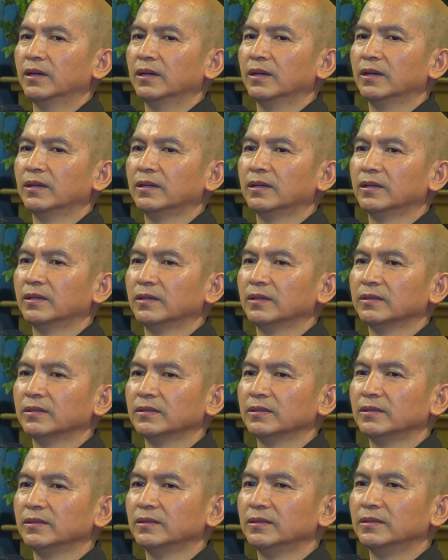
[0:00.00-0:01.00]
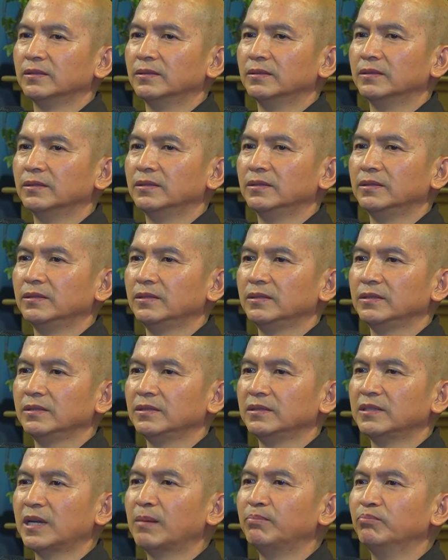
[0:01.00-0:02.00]
à,
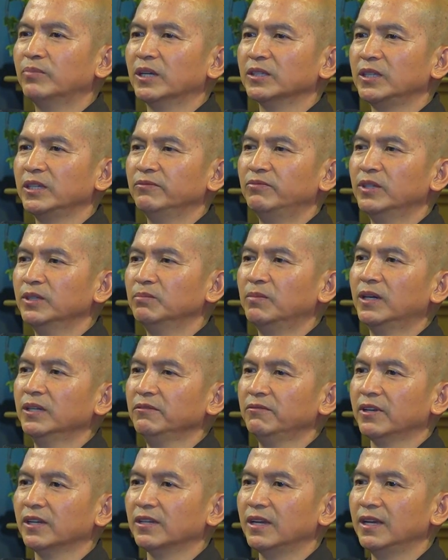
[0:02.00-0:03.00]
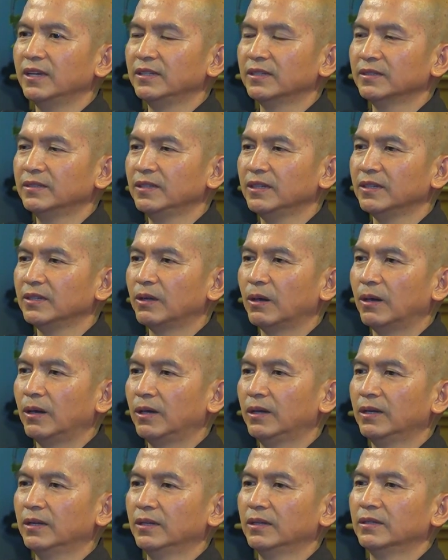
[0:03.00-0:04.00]
năm mà Thiên Phước mới về đây đó, thì
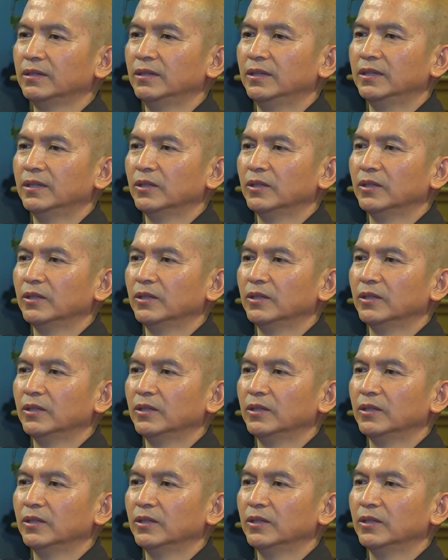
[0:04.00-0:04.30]
có